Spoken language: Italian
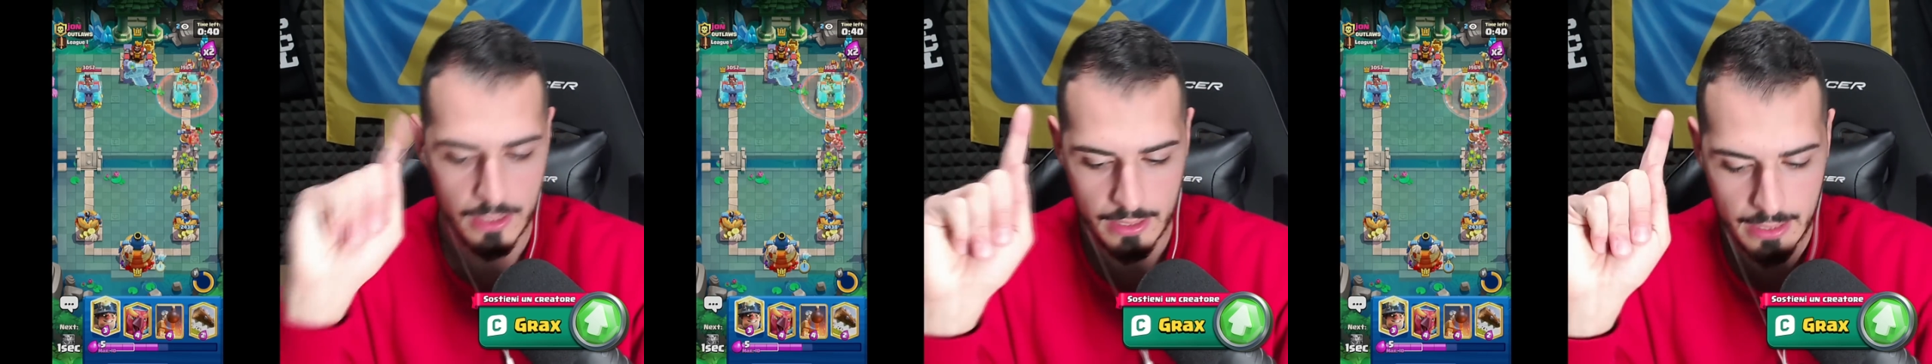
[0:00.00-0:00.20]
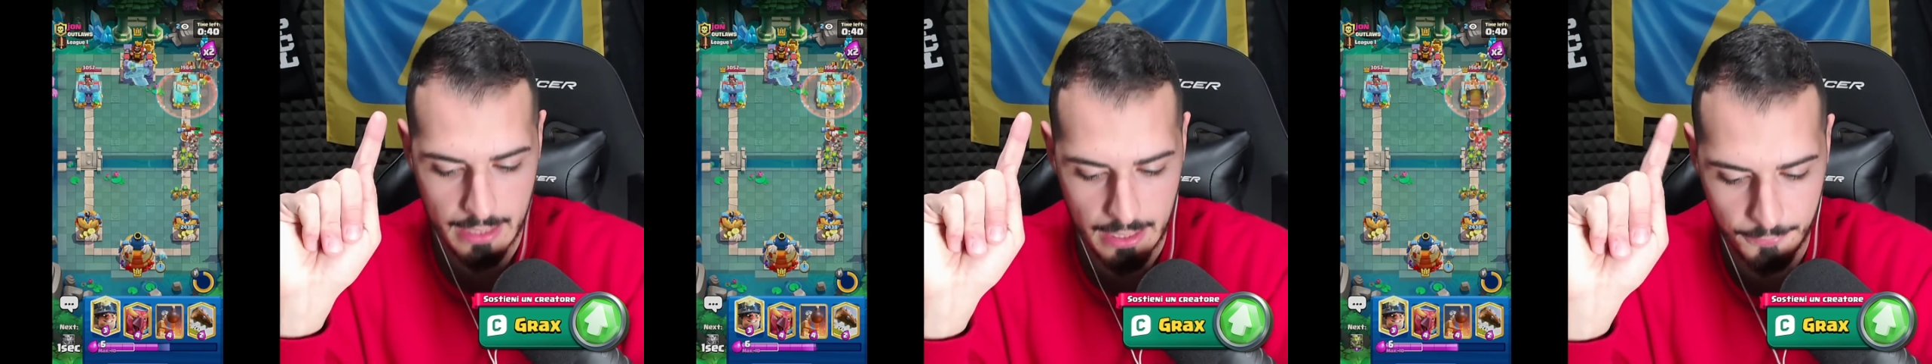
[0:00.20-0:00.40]

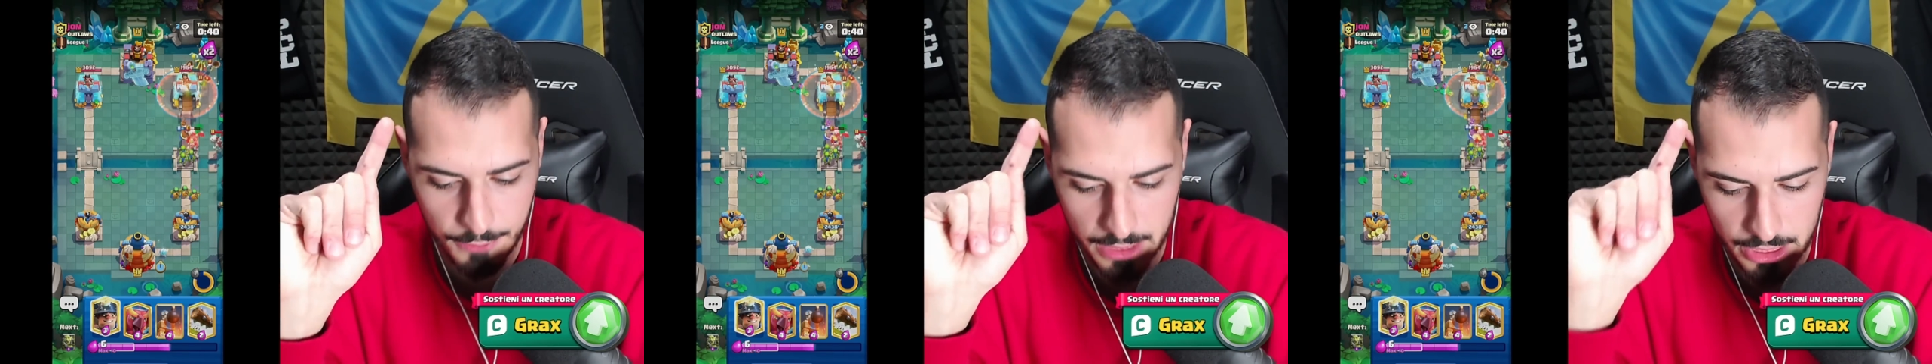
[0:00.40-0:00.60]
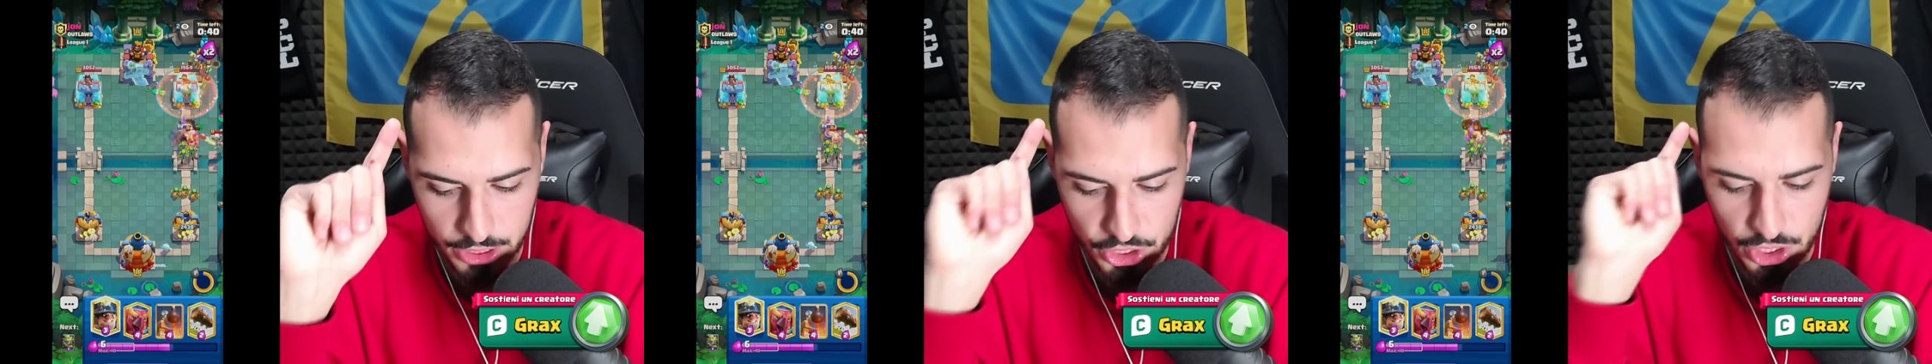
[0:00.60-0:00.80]
la
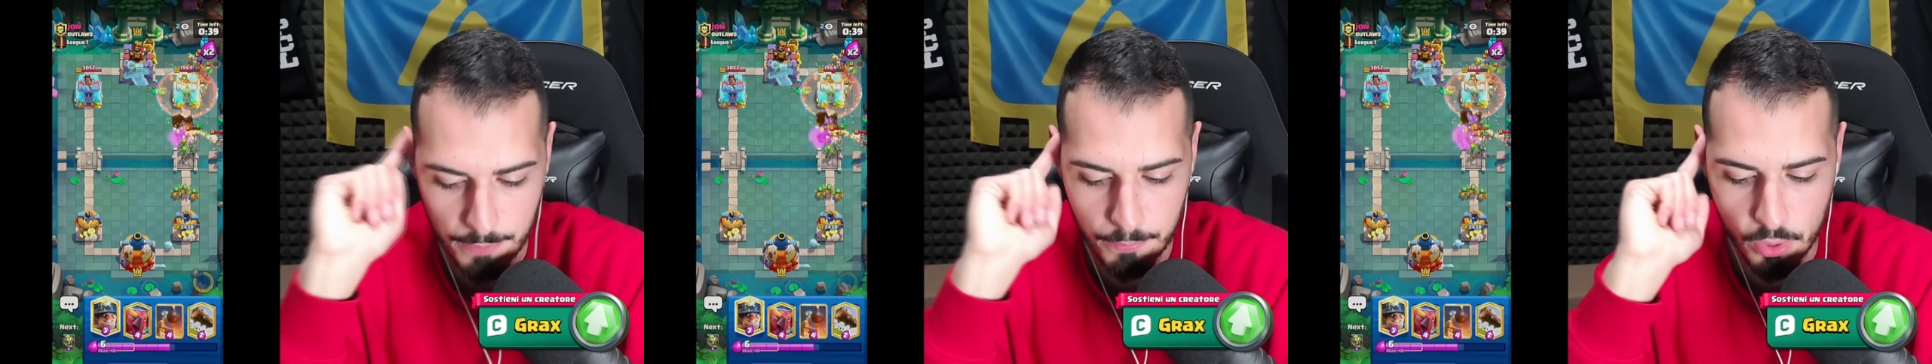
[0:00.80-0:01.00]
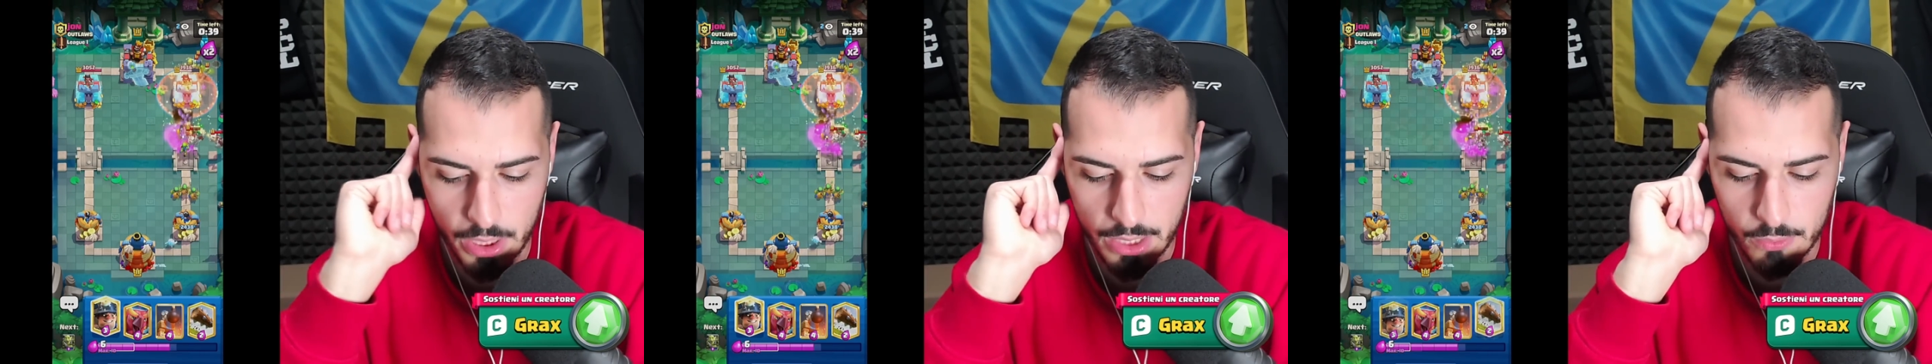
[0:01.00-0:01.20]
Fenice.
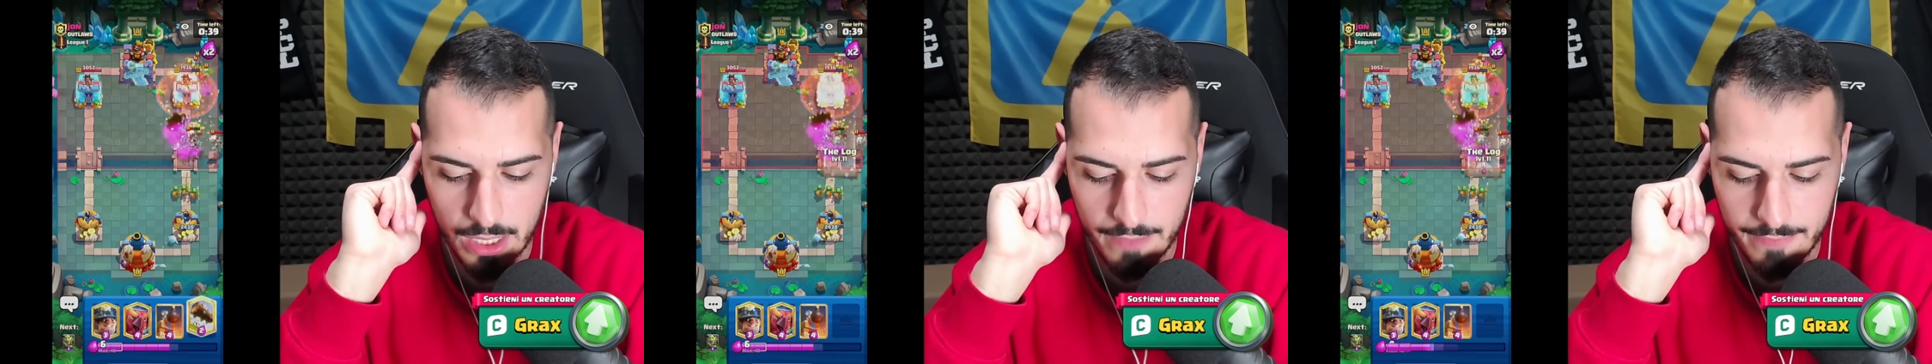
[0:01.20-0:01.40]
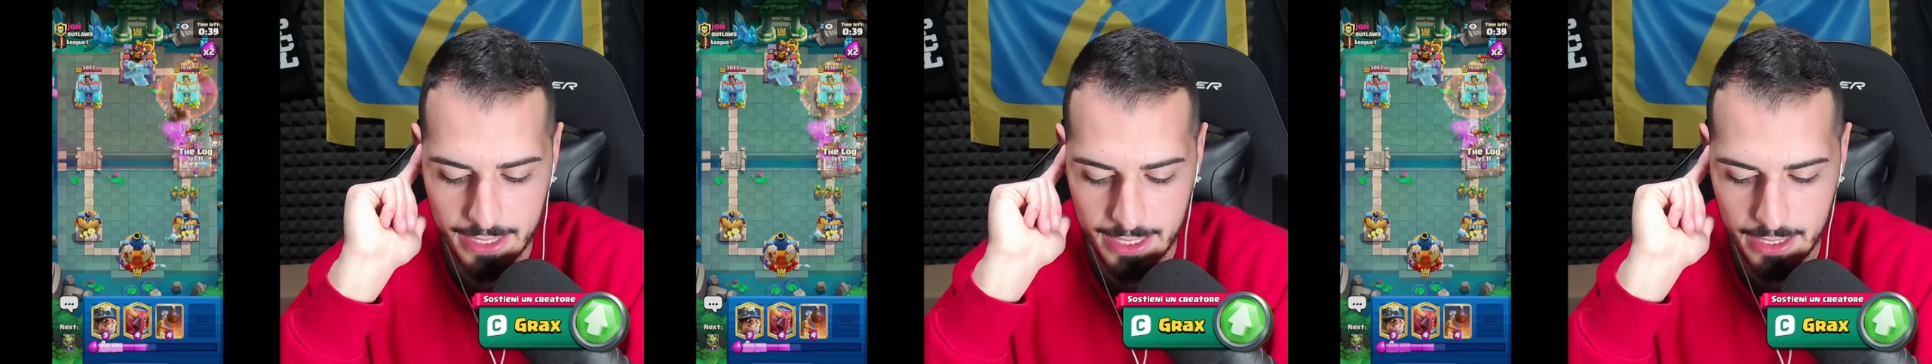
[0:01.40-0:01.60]
Buona
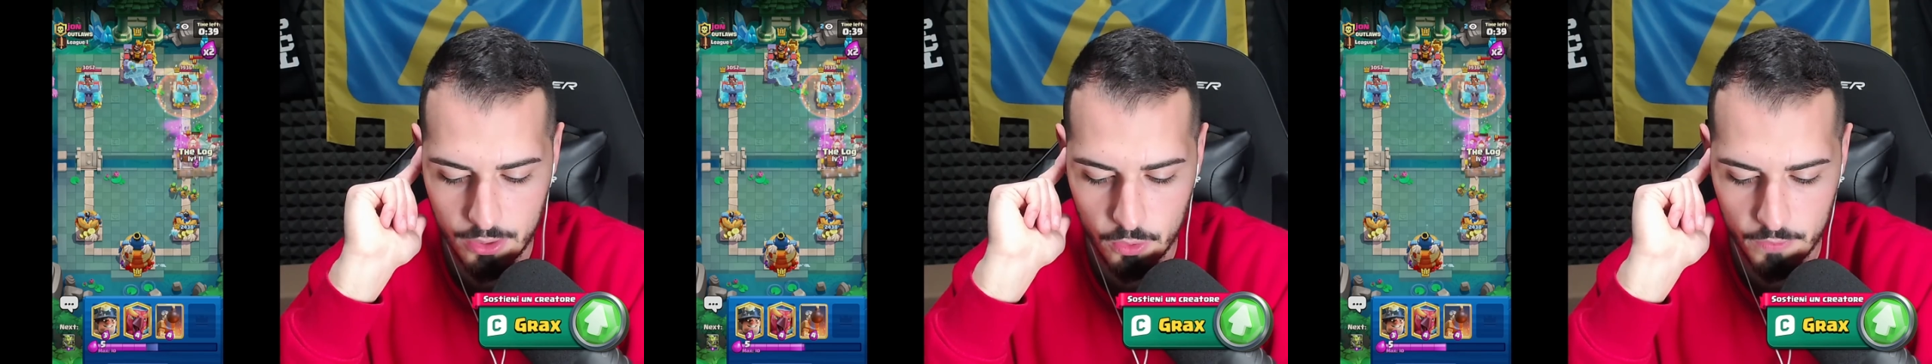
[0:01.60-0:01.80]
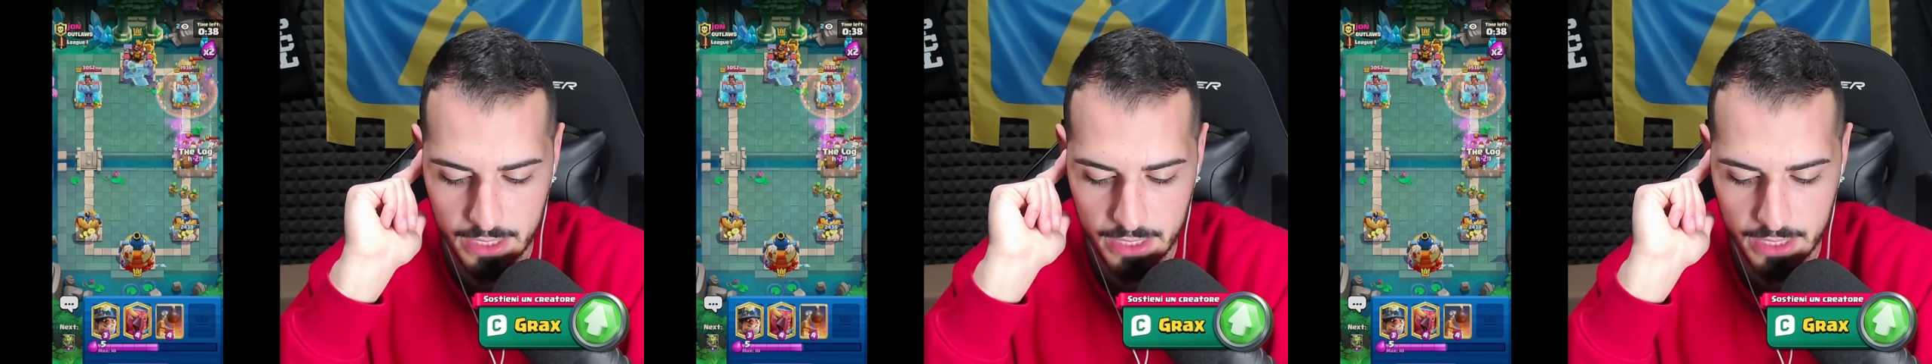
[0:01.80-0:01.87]
quella veleno,